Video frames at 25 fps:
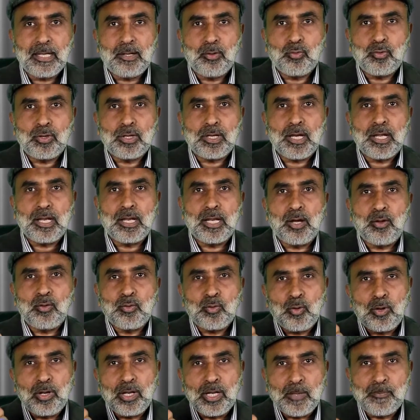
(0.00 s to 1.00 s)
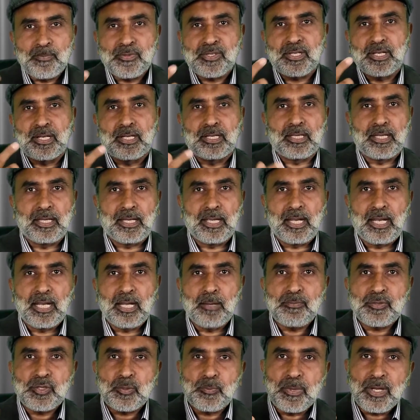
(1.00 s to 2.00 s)
हैं उनका ना उनको लम्स करते हैं
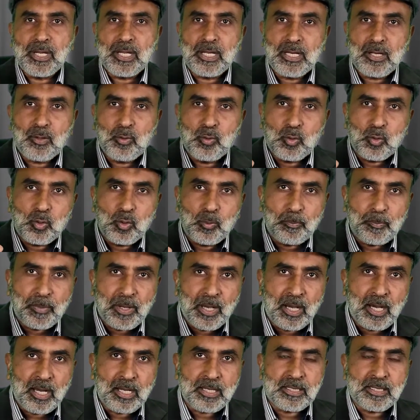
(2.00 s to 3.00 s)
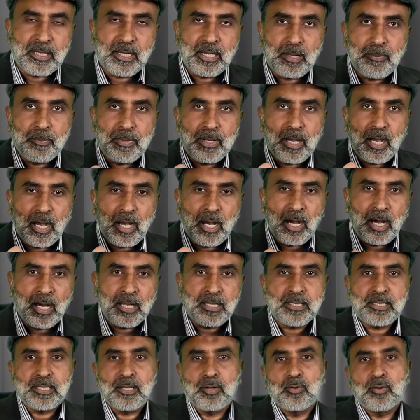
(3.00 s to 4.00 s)
लम्स मीन उनको प्यार से कभी
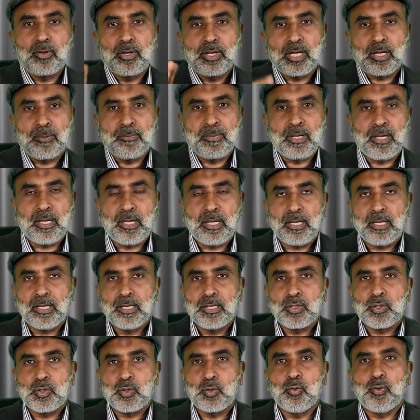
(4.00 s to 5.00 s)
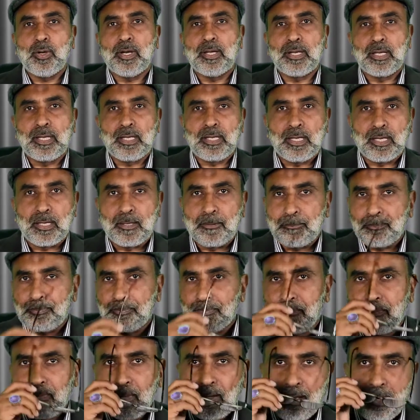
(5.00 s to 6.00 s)
हाथ से उन्होंने कभी छुआ नहीं है
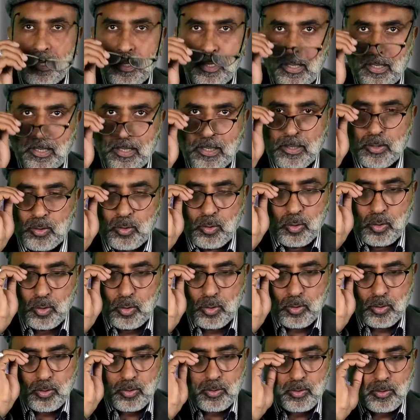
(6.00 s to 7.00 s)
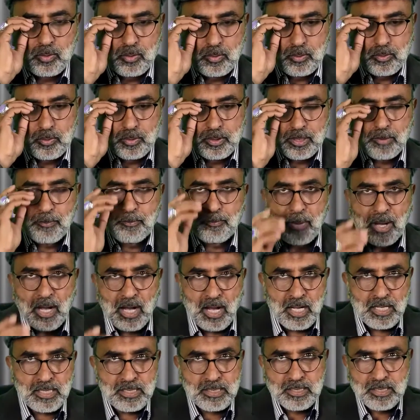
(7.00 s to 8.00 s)
तो ये
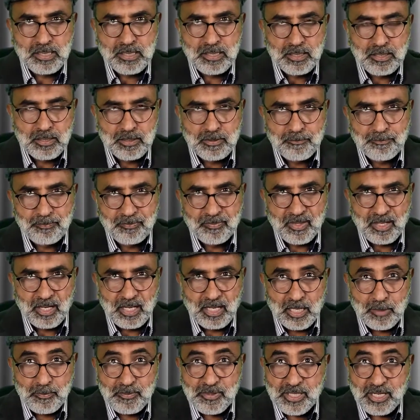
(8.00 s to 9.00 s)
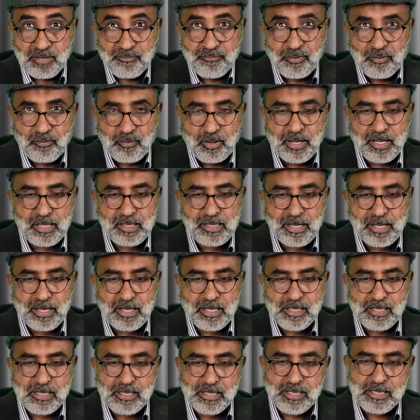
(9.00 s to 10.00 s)
पांच लम्स के फ़वाद
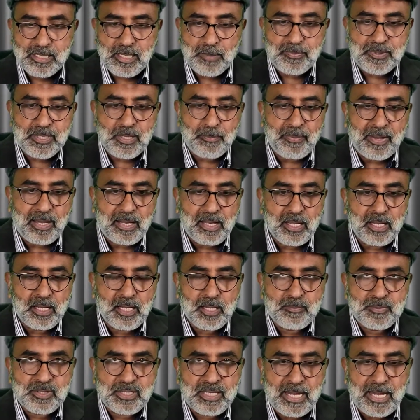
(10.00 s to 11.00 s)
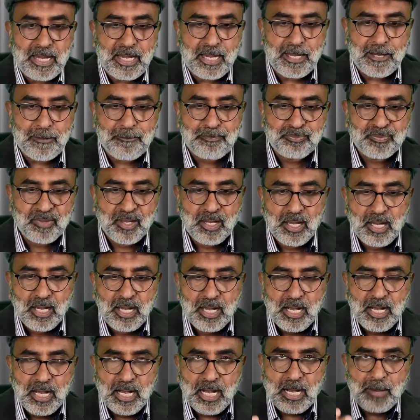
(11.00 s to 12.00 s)
हैं सबसे पहला लम्स क्या है
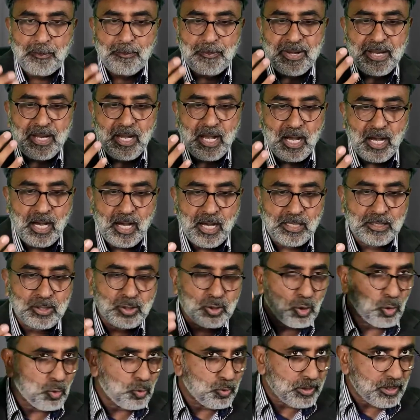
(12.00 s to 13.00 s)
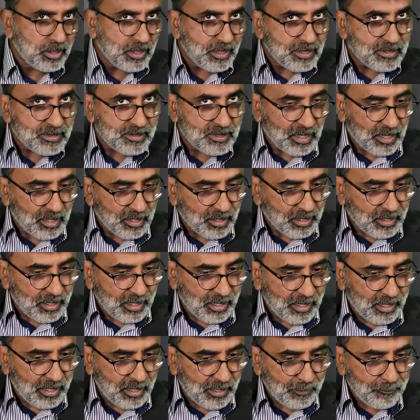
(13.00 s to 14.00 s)
अपने हाथ को उनके सर
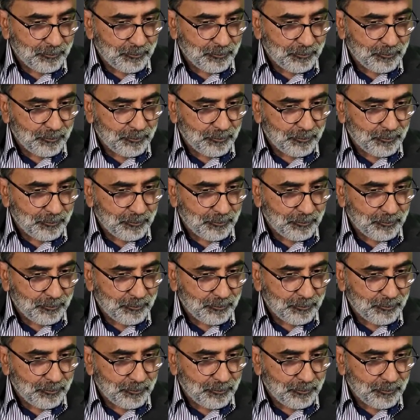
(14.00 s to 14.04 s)
के